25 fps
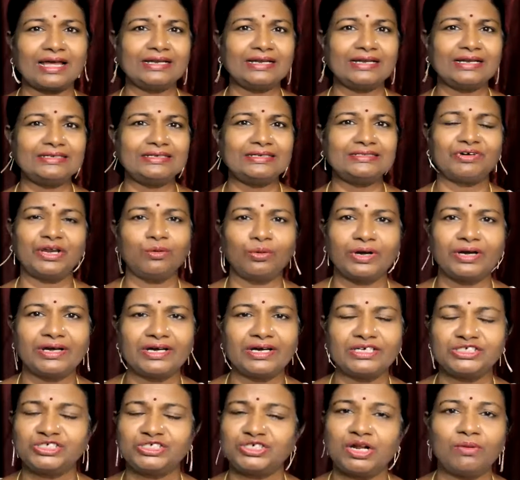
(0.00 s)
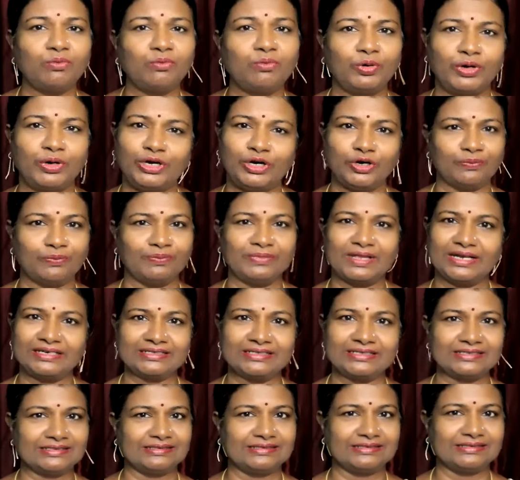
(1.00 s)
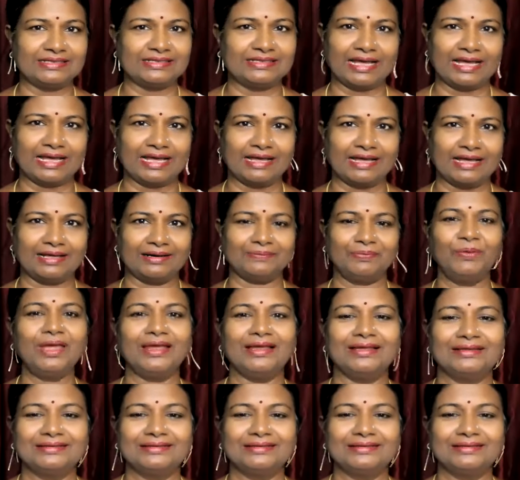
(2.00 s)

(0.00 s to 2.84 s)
ட்ரைனிங் எல்லாம் முடிக்கணும் தட் இஸ் தேர் ஓகே